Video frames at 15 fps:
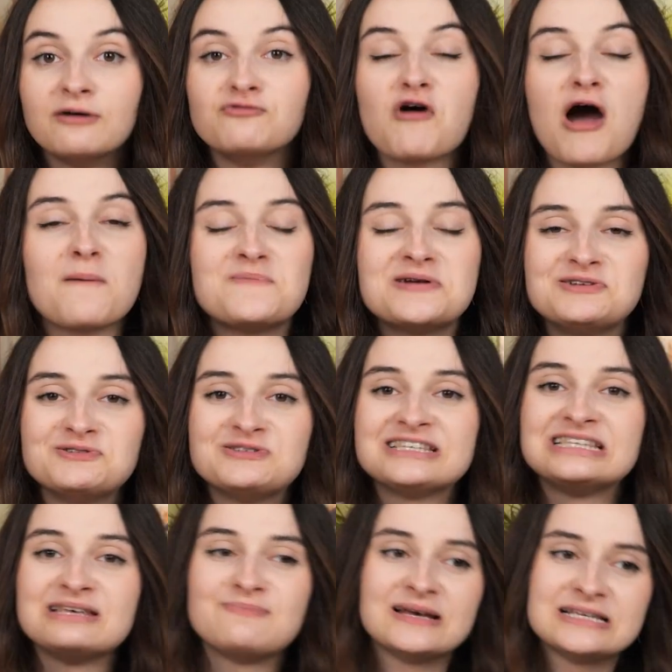bah, vous, rappeler de
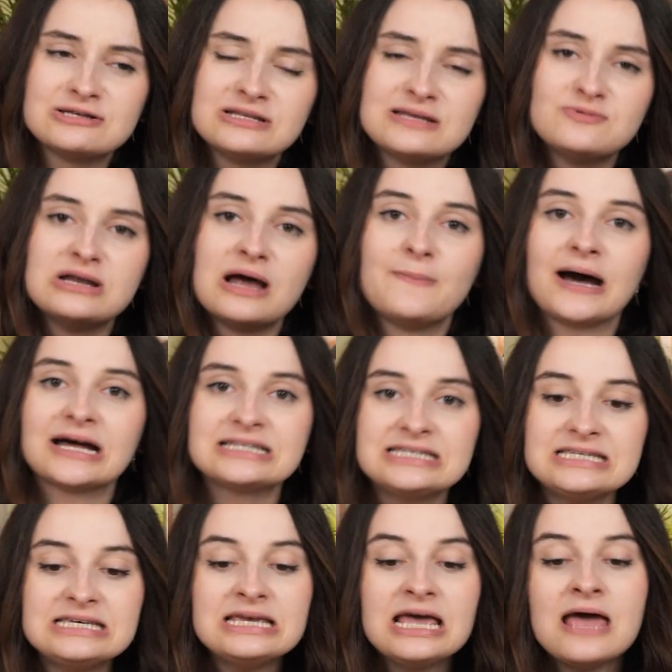ce qui s'est passé au début de la
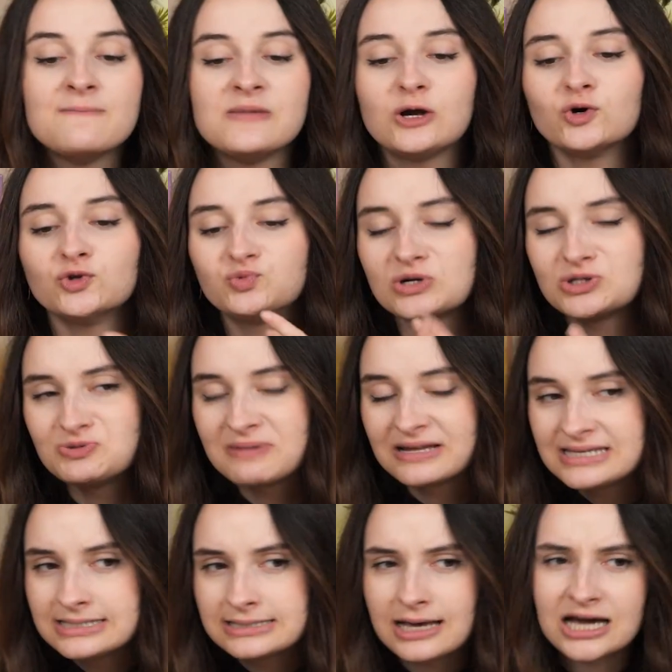partie, mais quand toi tu
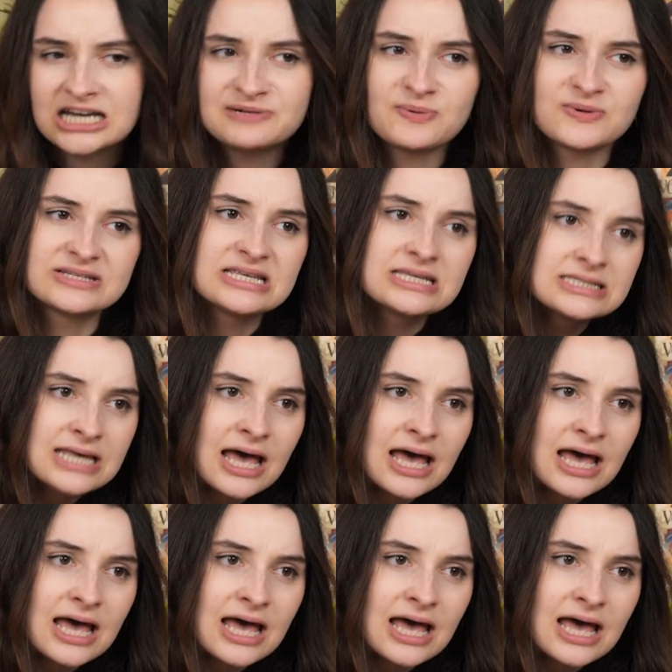m'as dit ça, je pensais